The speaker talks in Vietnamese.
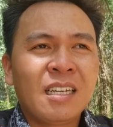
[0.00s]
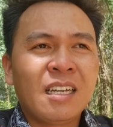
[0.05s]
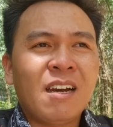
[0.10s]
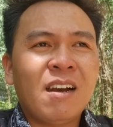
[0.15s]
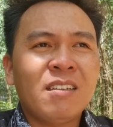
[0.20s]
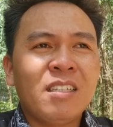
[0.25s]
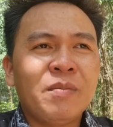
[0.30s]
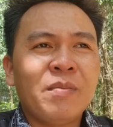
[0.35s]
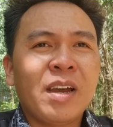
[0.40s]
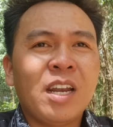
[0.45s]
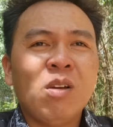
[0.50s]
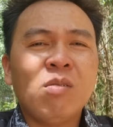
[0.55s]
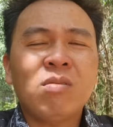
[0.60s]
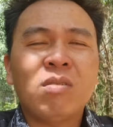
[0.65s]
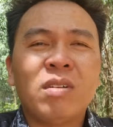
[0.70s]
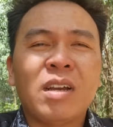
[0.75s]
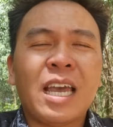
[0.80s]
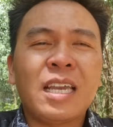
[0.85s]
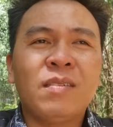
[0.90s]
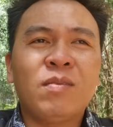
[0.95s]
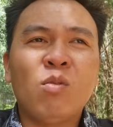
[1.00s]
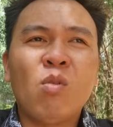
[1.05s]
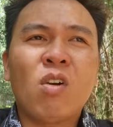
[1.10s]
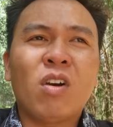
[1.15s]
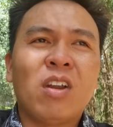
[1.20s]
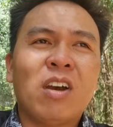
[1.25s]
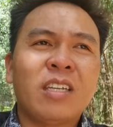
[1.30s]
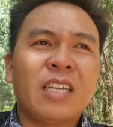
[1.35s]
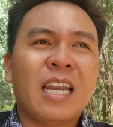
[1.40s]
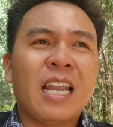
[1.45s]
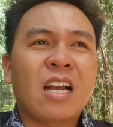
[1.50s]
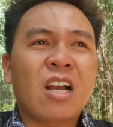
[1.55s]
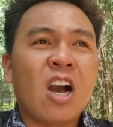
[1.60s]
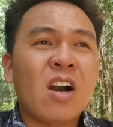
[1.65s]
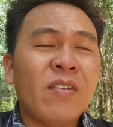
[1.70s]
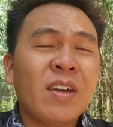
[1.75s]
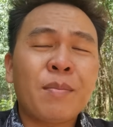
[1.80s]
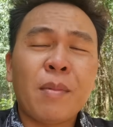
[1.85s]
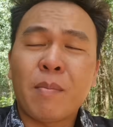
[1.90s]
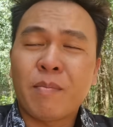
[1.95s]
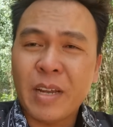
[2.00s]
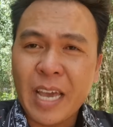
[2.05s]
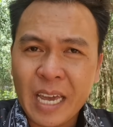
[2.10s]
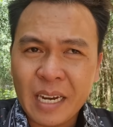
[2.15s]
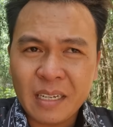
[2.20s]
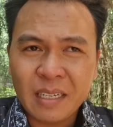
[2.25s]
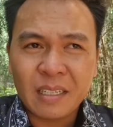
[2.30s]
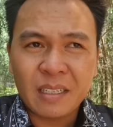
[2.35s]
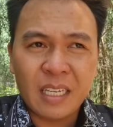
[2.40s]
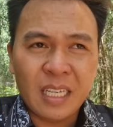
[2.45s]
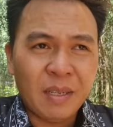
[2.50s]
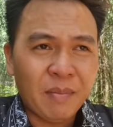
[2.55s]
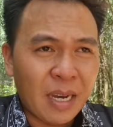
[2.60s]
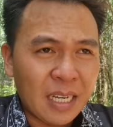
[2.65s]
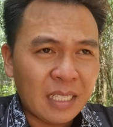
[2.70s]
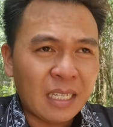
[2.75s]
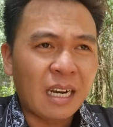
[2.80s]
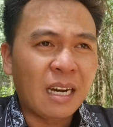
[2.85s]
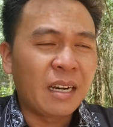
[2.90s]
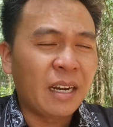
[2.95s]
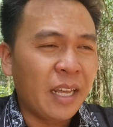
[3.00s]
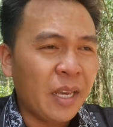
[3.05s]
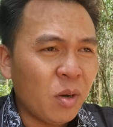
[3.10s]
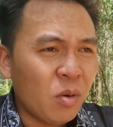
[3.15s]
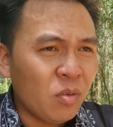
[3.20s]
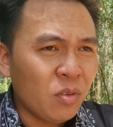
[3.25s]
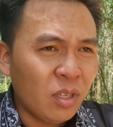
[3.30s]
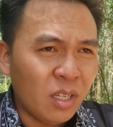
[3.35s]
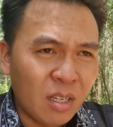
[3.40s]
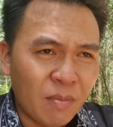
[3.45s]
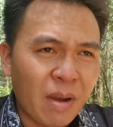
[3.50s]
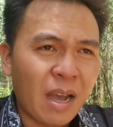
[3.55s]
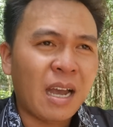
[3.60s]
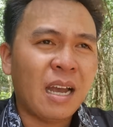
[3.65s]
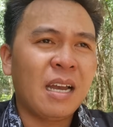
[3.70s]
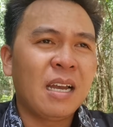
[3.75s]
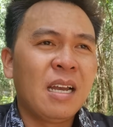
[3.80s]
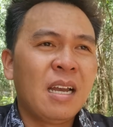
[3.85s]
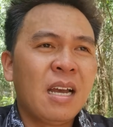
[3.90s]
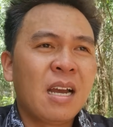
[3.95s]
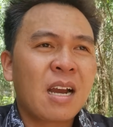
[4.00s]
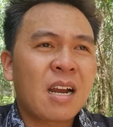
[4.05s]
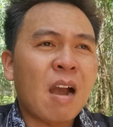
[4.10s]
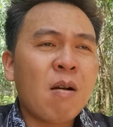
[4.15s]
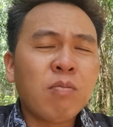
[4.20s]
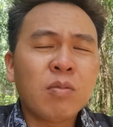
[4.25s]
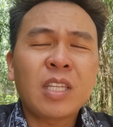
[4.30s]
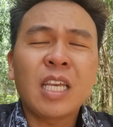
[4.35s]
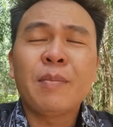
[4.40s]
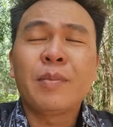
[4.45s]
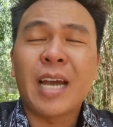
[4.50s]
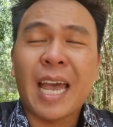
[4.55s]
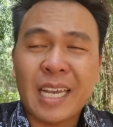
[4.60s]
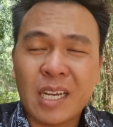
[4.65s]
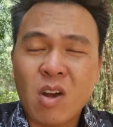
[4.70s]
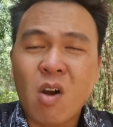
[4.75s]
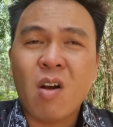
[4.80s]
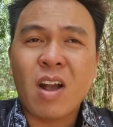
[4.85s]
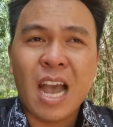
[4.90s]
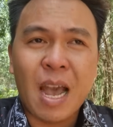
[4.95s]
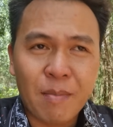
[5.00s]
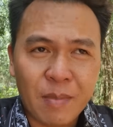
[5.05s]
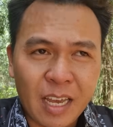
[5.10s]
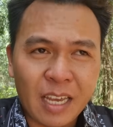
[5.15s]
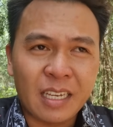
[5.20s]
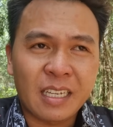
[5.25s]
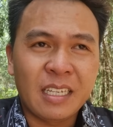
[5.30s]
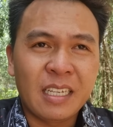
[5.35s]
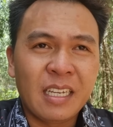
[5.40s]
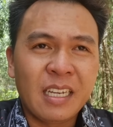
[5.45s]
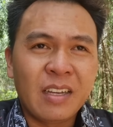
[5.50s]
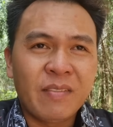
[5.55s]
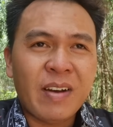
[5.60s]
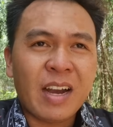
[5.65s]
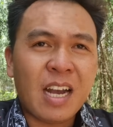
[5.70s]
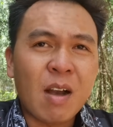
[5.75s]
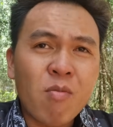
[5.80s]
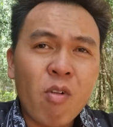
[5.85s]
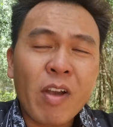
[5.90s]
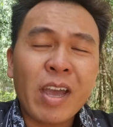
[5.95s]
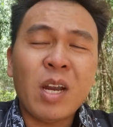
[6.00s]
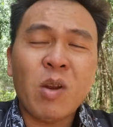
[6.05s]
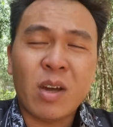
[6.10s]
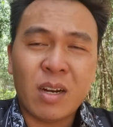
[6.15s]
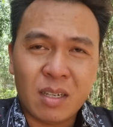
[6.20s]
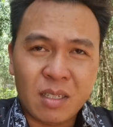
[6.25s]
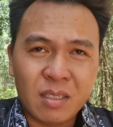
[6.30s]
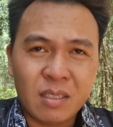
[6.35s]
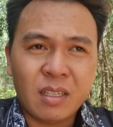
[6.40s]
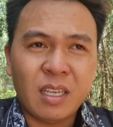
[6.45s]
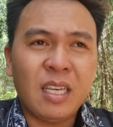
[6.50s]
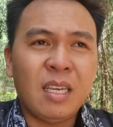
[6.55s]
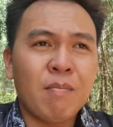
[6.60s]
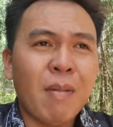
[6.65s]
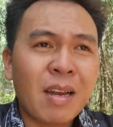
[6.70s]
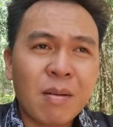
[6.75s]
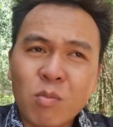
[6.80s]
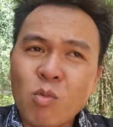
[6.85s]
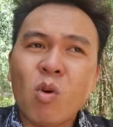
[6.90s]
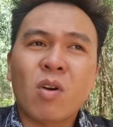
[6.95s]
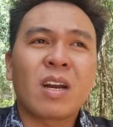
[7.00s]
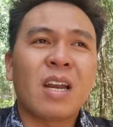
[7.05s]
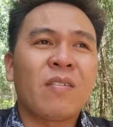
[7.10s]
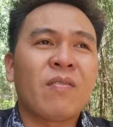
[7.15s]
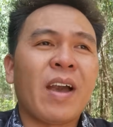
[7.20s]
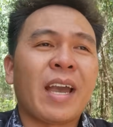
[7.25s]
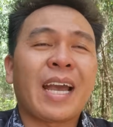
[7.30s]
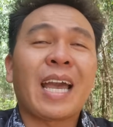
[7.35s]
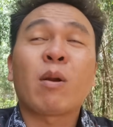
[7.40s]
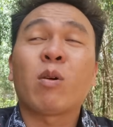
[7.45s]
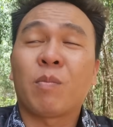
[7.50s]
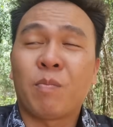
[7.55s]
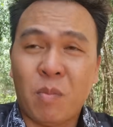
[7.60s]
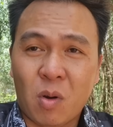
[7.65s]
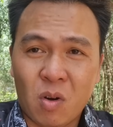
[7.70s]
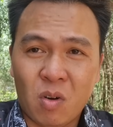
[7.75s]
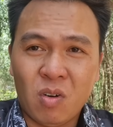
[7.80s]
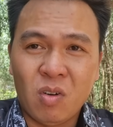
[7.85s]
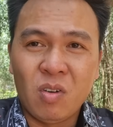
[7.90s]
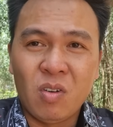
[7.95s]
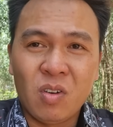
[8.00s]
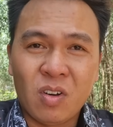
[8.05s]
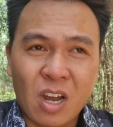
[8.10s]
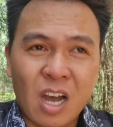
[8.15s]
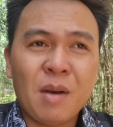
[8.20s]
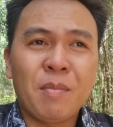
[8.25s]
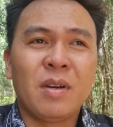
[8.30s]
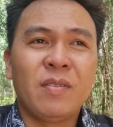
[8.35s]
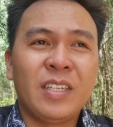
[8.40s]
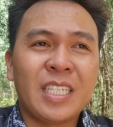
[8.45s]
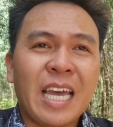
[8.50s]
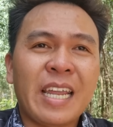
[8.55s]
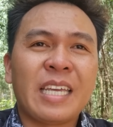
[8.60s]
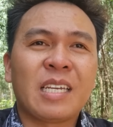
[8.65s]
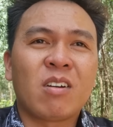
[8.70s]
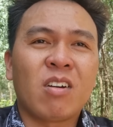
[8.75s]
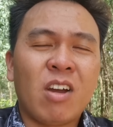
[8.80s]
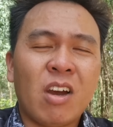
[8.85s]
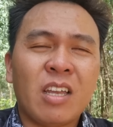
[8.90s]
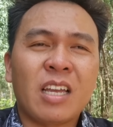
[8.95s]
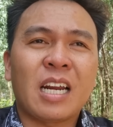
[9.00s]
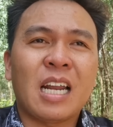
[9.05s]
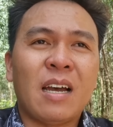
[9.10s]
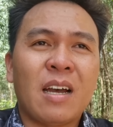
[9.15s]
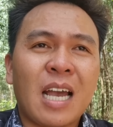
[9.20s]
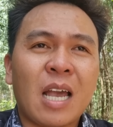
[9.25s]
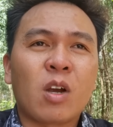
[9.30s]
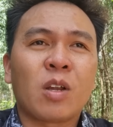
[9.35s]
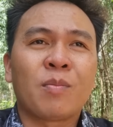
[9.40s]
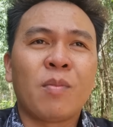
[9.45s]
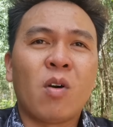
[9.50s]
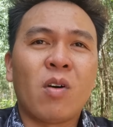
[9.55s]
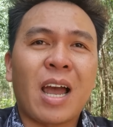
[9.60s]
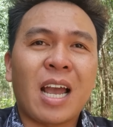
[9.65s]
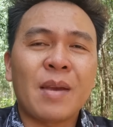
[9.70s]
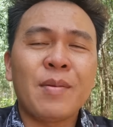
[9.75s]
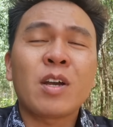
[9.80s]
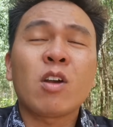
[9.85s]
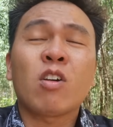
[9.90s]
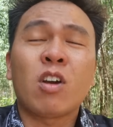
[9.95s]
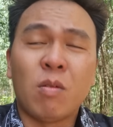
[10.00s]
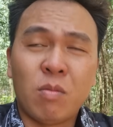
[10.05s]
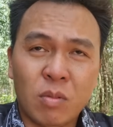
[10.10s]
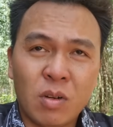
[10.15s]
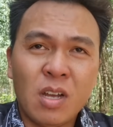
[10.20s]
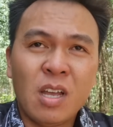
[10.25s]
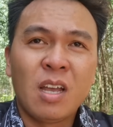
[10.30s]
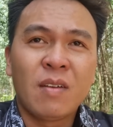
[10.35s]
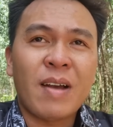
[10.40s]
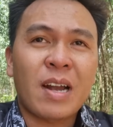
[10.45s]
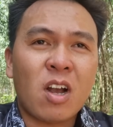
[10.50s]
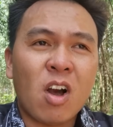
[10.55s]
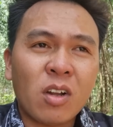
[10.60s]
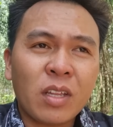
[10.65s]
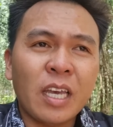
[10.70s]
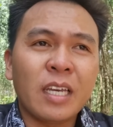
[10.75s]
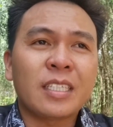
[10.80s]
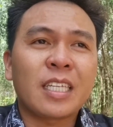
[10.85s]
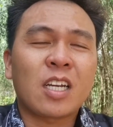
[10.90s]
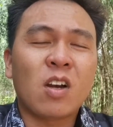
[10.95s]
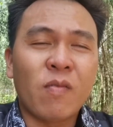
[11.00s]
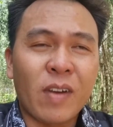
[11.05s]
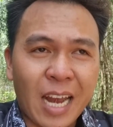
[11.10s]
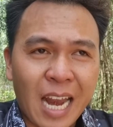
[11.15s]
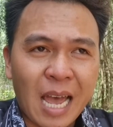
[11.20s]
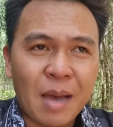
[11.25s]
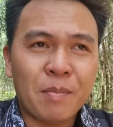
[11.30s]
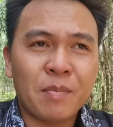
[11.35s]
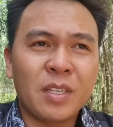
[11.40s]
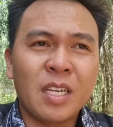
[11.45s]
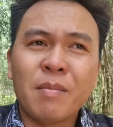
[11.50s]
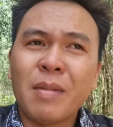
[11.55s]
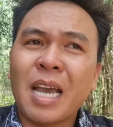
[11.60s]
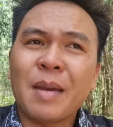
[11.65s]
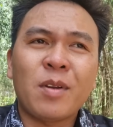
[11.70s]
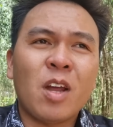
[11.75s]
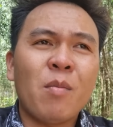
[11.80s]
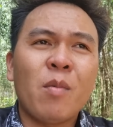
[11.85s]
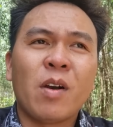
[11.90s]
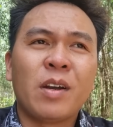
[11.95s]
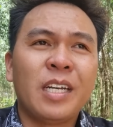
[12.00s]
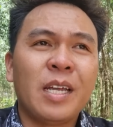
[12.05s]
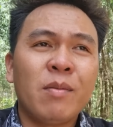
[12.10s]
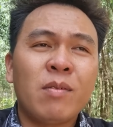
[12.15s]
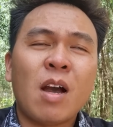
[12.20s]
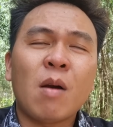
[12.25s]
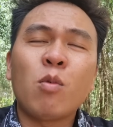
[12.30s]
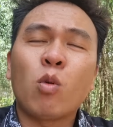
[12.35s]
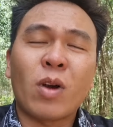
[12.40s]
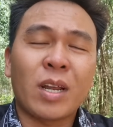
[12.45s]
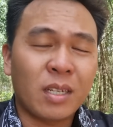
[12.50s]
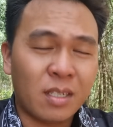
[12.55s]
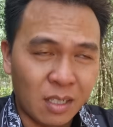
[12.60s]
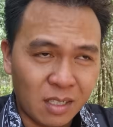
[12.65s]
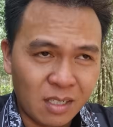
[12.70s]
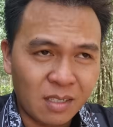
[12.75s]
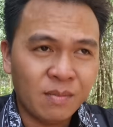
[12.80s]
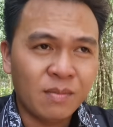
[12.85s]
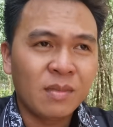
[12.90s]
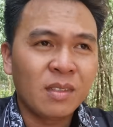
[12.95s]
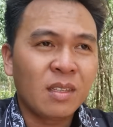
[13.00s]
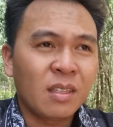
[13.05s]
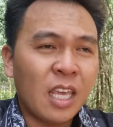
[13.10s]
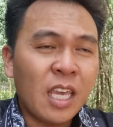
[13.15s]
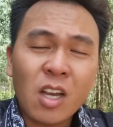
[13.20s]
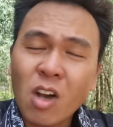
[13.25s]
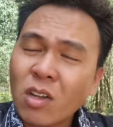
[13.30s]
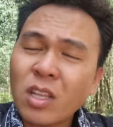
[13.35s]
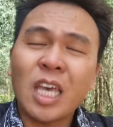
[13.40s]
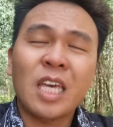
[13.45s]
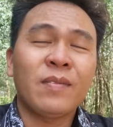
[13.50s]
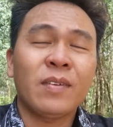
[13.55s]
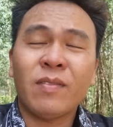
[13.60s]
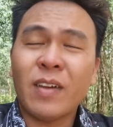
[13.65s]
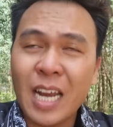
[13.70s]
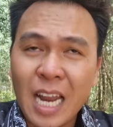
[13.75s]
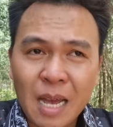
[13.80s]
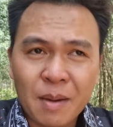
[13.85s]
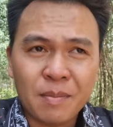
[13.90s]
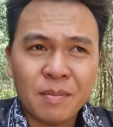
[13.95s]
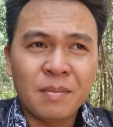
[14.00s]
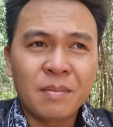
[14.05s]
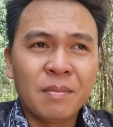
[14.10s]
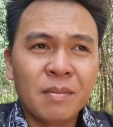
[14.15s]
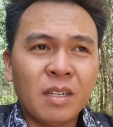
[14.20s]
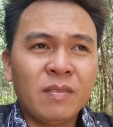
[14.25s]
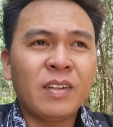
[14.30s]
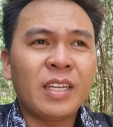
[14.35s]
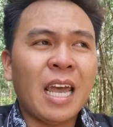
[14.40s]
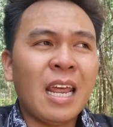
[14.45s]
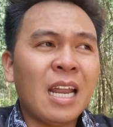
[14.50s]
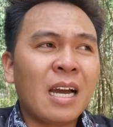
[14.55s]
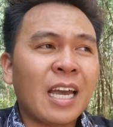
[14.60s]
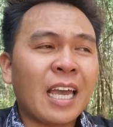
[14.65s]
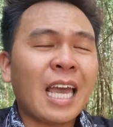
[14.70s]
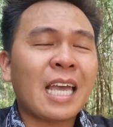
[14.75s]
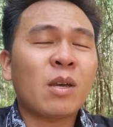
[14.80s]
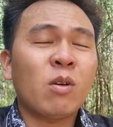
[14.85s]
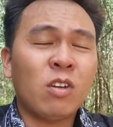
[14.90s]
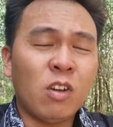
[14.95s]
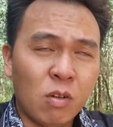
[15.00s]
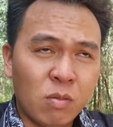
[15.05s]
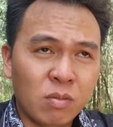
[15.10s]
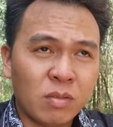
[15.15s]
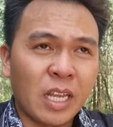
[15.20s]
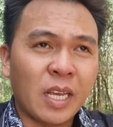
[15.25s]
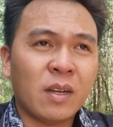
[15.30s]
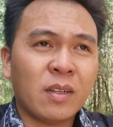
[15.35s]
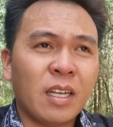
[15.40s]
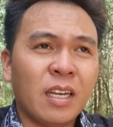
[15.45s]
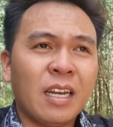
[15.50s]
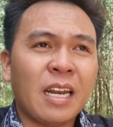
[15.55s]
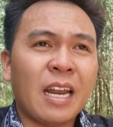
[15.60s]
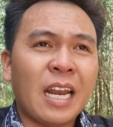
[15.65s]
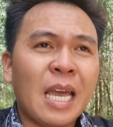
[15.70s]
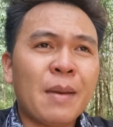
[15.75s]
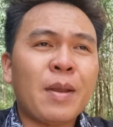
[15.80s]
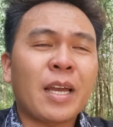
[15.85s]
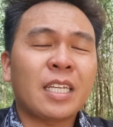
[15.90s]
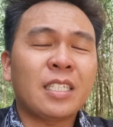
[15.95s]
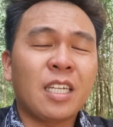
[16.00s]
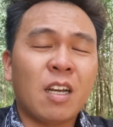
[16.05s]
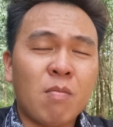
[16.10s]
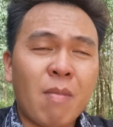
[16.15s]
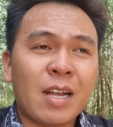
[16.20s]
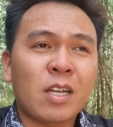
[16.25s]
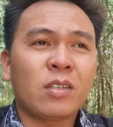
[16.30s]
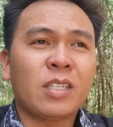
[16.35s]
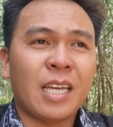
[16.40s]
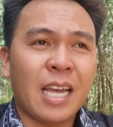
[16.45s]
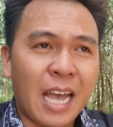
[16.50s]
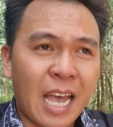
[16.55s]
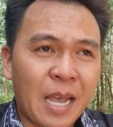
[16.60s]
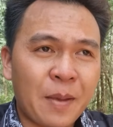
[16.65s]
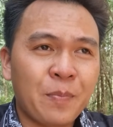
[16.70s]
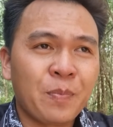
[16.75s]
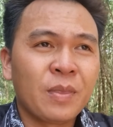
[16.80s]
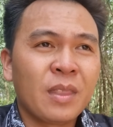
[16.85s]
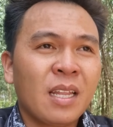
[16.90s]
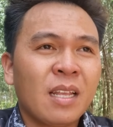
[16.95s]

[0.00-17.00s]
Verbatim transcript: Đó, nhưng mà lúc anh Vũ có nói rằng là có vết bầm đen, thì bây giờ nếu như mà không tìm được anh Khò Cám này và không có kết luận thì bắt buộc là phải khai quật mộ. Đó, bởi vì gia đình có nói rằng là khai quật mộ là cái bước cuối cùng và có thể sẽ không phải làm, nhưng mà em nói mọi người nếu không đủ căn cứ thì có thể vẫn phải làm, bởi vì đây là cái cách cuối cùng để có thể là đem lại cái sự công bằng cho chị Hà.